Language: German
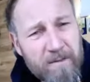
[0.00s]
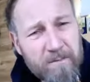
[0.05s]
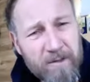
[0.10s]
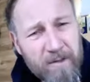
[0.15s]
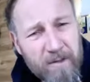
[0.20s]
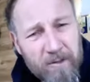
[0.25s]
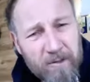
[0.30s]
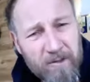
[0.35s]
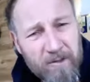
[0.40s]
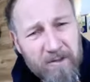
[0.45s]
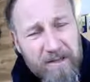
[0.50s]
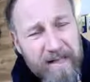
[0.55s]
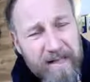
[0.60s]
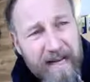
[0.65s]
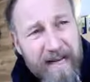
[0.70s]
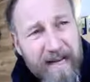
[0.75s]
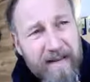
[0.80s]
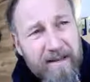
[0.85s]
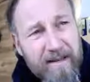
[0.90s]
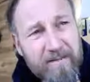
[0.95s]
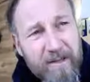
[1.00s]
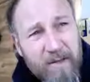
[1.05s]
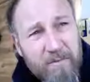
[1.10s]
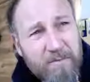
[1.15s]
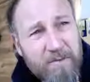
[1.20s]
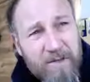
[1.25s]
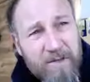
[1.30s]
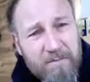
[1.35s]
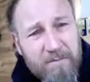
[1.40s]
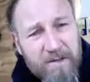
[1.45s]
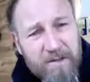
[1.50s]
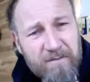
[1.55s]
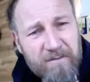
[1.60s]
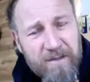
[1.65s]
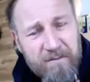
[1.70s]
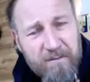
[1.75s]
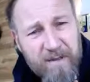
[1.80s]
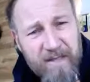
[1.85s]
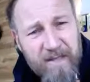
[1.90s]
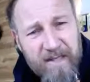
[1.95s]
ich habe mir gedacht, na, warum soll man da
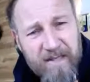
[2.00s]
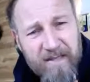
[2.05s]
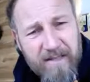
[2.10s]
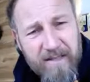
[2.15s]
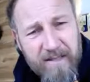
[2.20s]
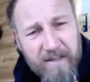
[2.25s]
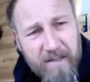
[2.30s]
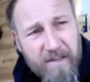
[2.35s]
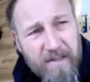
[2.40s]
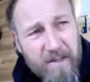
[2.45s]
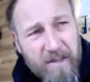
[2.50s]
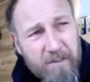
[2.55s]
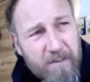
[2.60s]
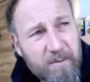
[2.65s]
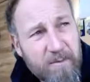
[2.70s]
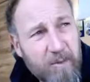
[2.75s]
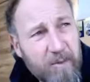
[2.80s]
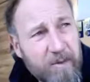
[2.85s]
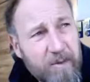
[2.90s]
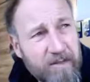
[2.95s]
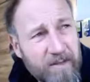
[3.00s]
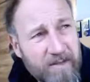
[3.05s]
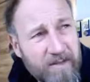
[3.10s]
wegen mir extra Ausnahme machen?